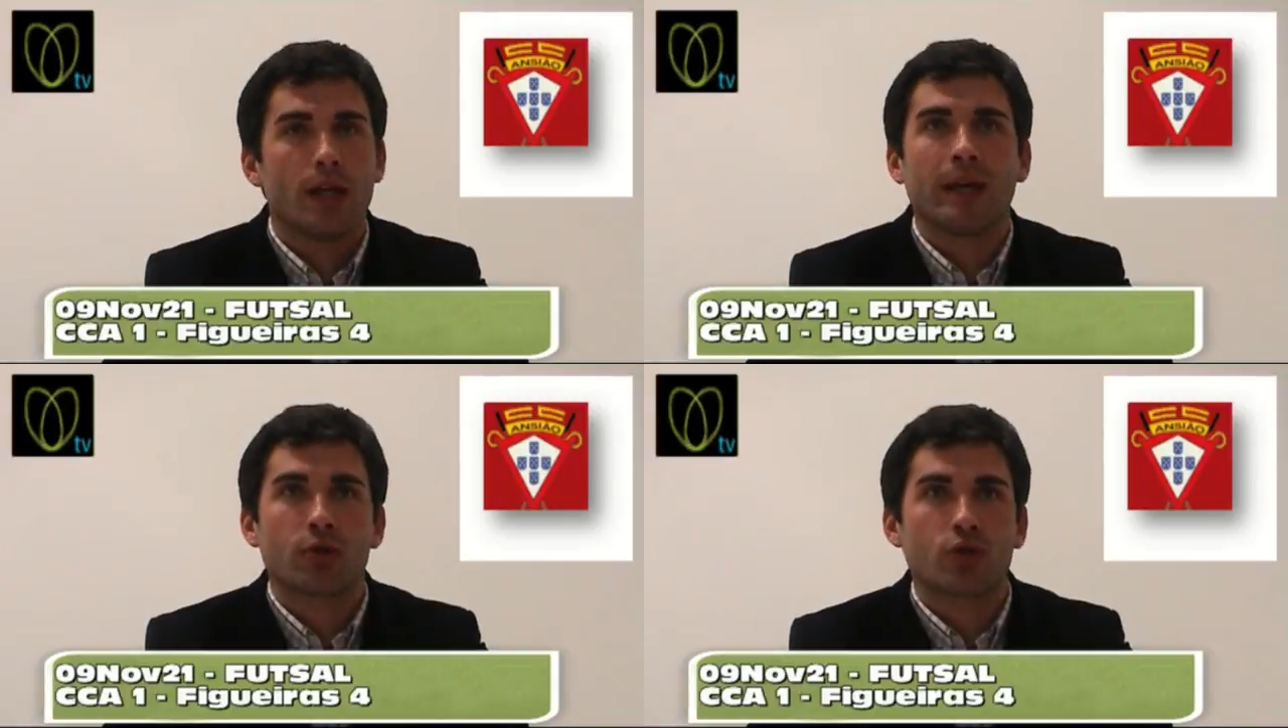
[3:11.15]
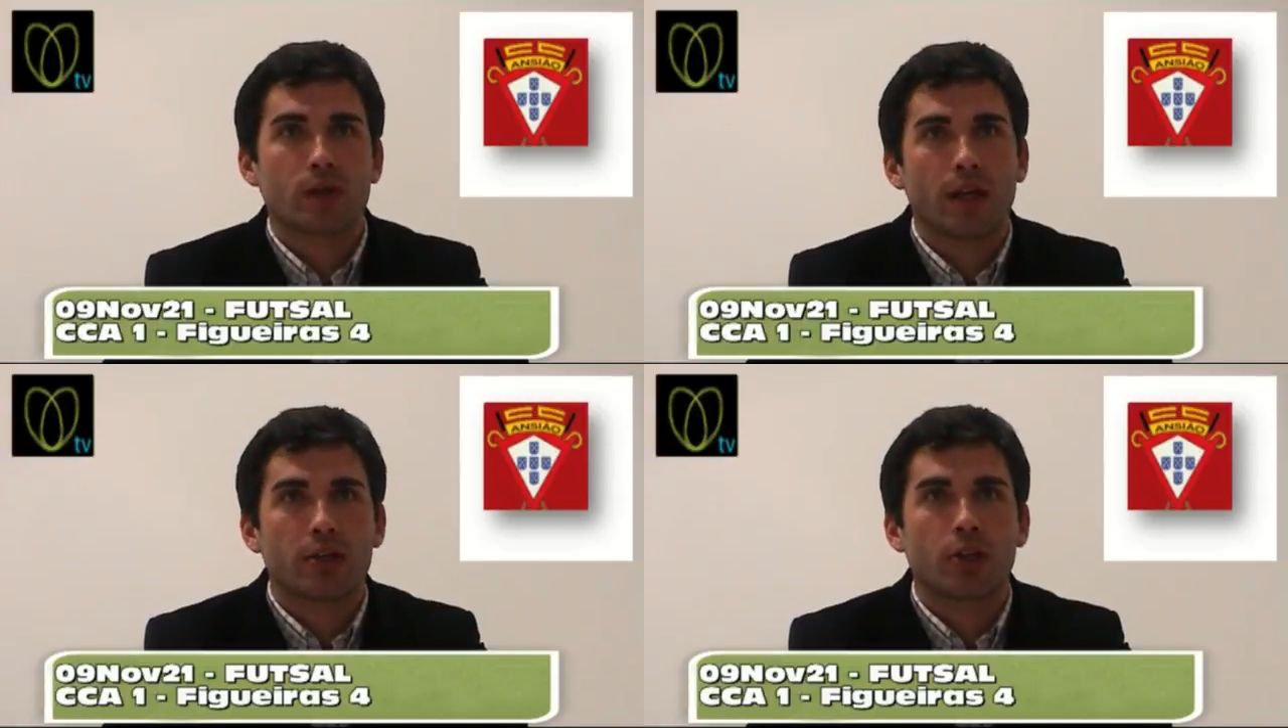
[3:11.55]

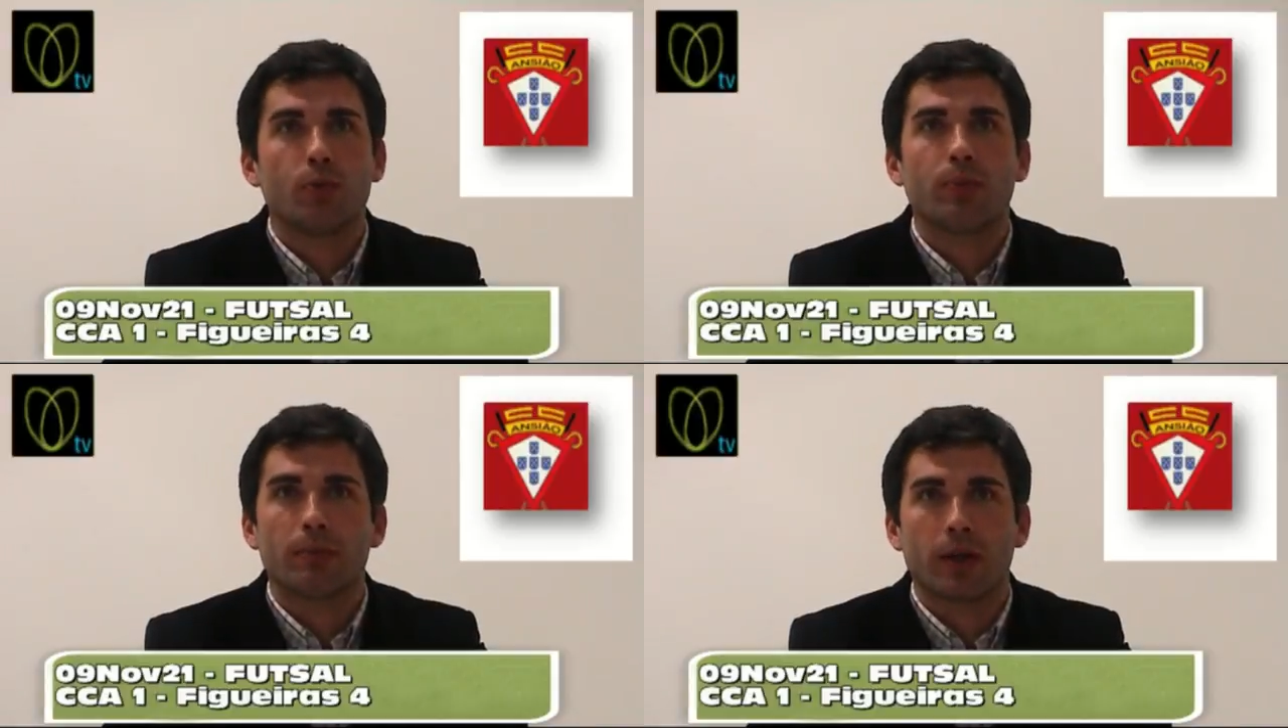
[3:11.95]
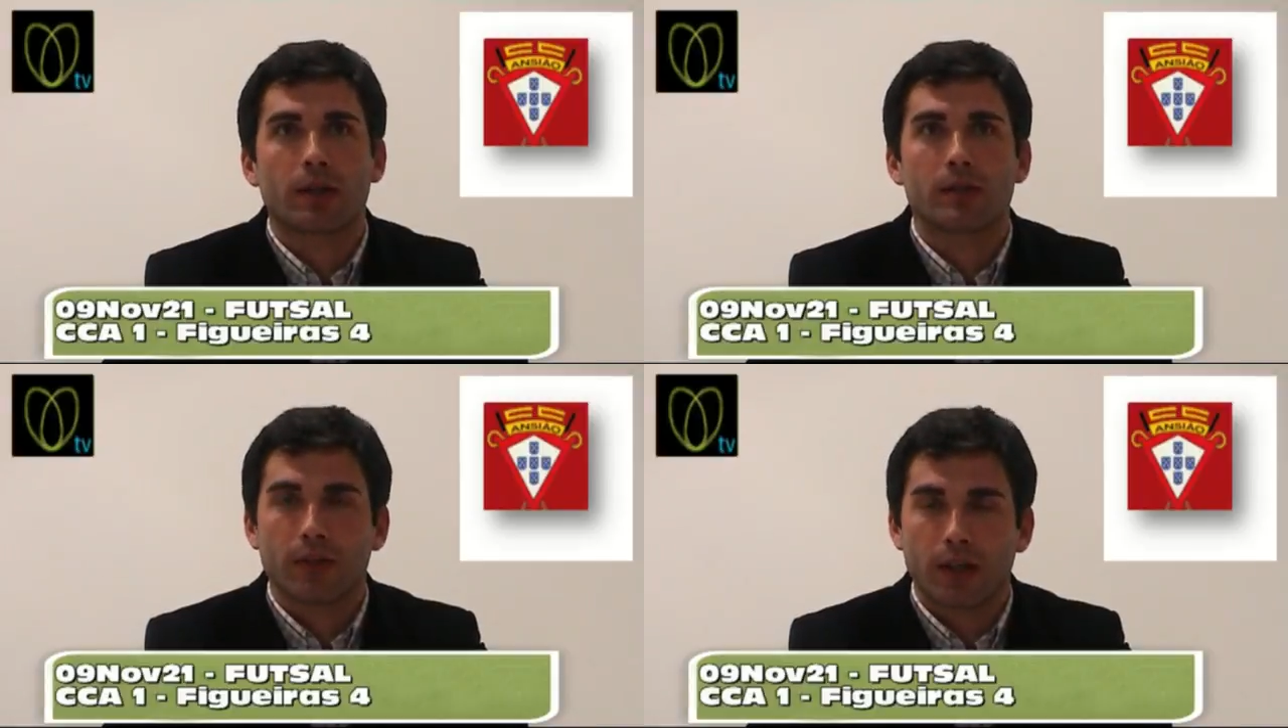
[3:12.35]
menos 6 que o
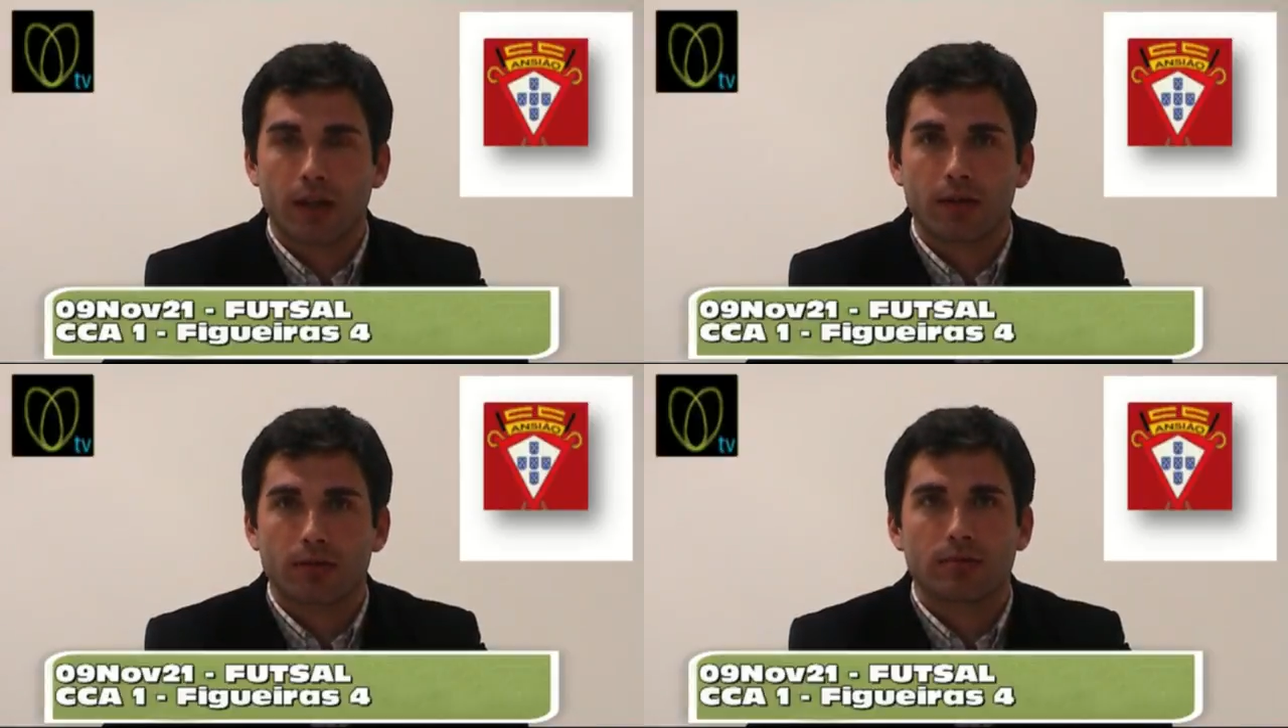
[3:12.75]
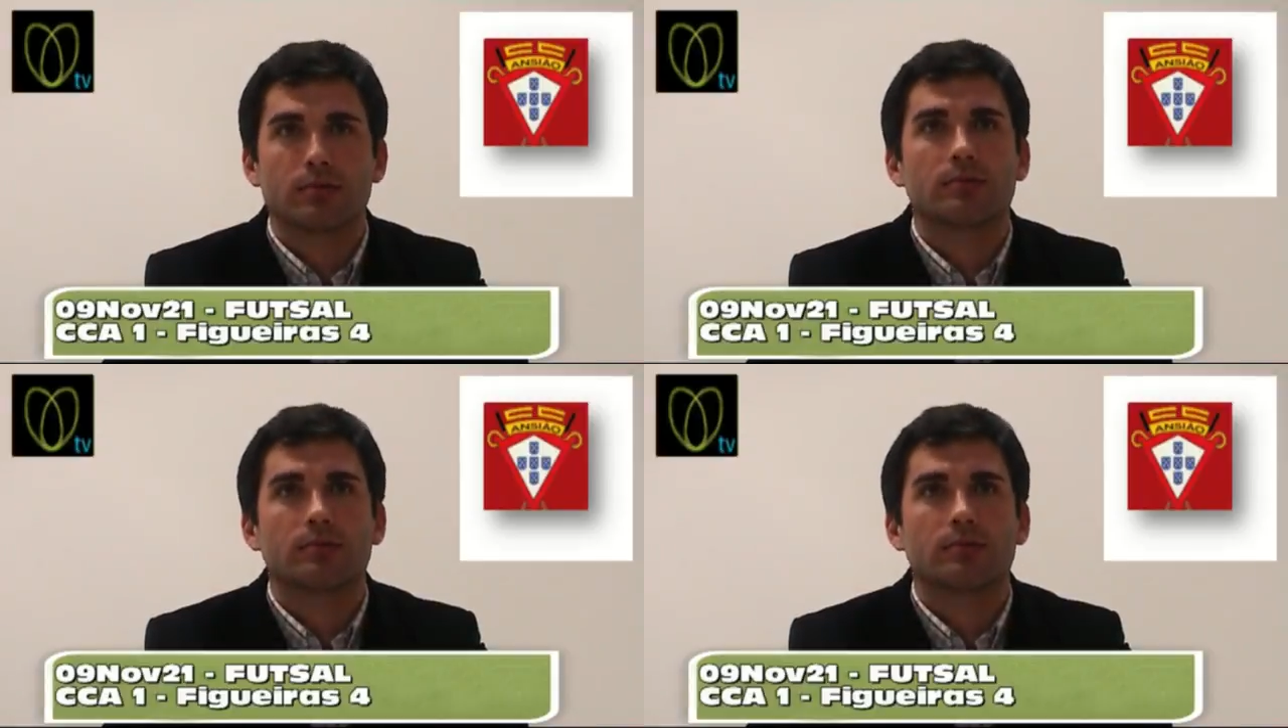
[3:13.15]
primeiro classificado.